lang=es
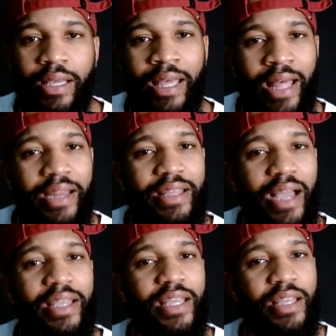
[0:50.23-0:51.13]
Que Dari
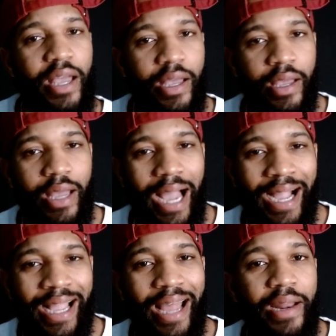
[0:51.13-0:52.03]
Yankee llegue
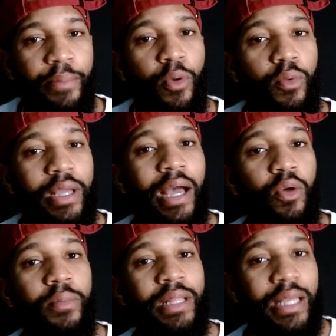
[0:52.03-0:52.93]
acá a República
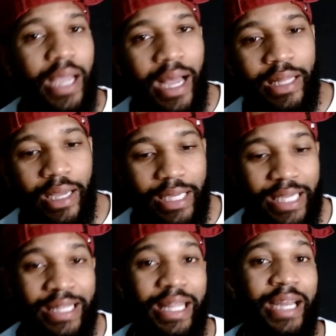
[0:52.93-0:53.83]
Dominicana
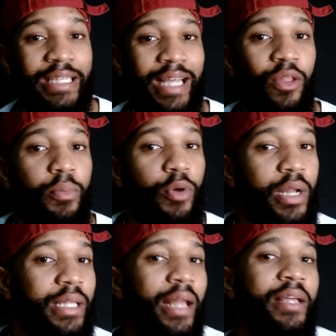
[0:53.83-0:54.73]
interesado por
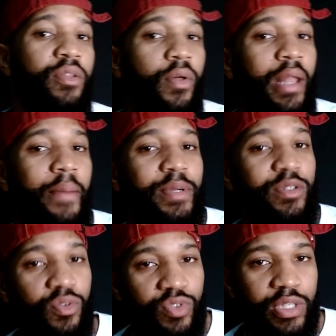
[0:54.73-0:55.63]
el talento de lápiz
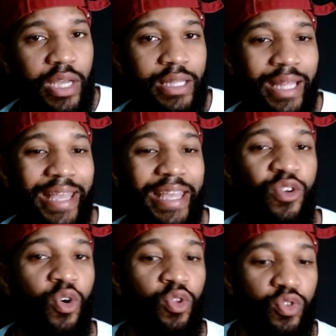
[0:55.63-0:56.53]
consciente y
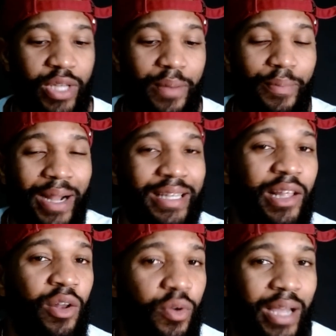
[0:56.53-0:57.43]
conocer parte
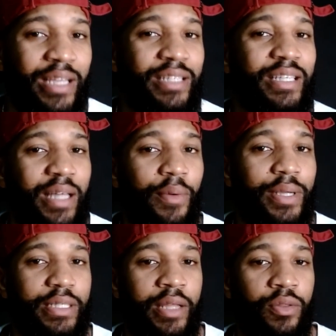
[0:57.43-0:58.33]
de lo que aquí se estaba
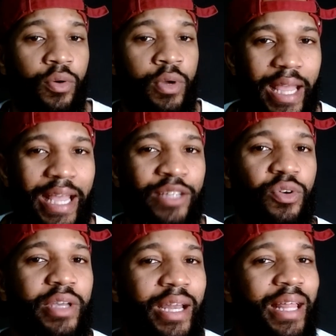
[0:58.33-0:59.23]
haciendo,
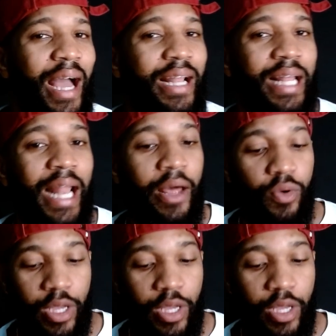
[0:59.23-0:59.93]
eso quiere dejar claro